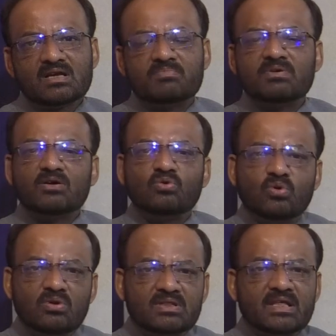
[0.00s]
अपना
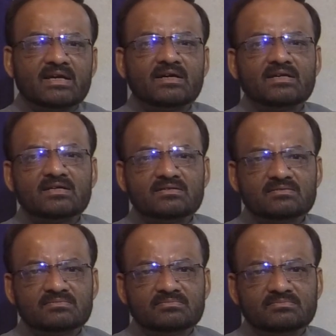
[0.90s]
गोल तय करें
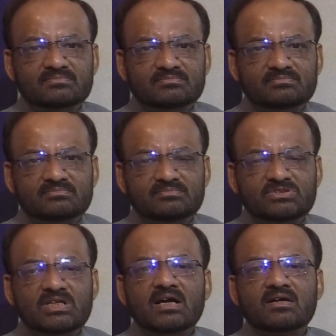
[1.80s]

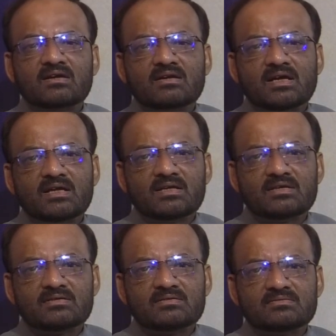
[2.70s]
क्या करना है
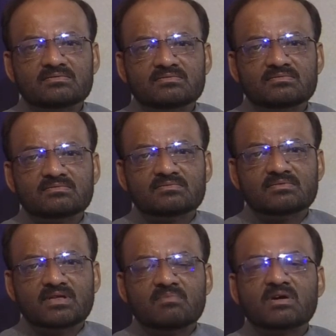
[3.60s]

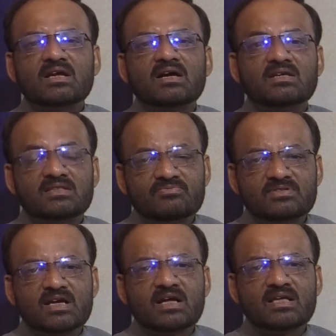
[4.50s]
हमारा हदफ
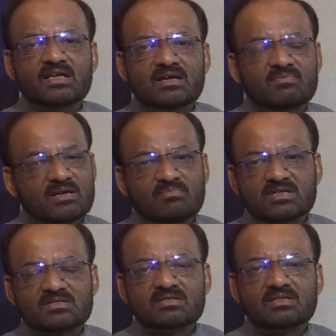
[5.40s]
क्या है हमारा
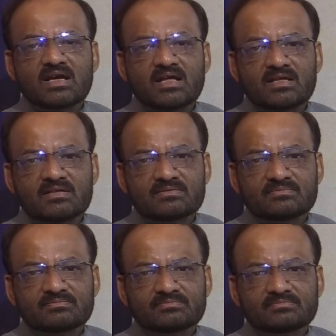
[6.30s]
मकसद क्या है
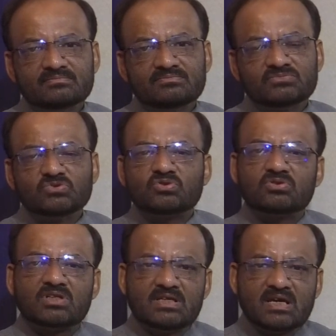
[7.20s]

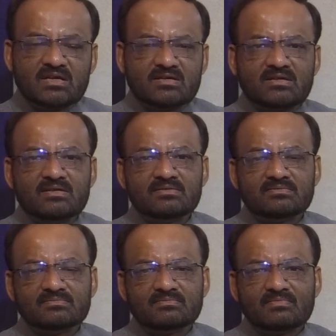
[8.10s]
उसको तैयार करें
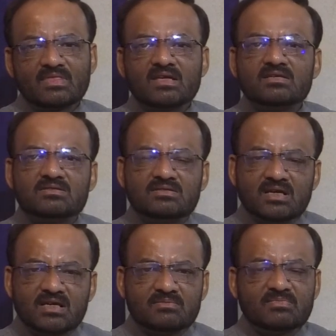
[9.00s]

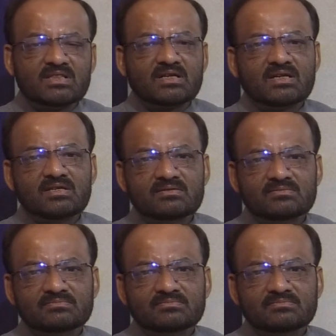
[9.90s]
सेहतमंद रहें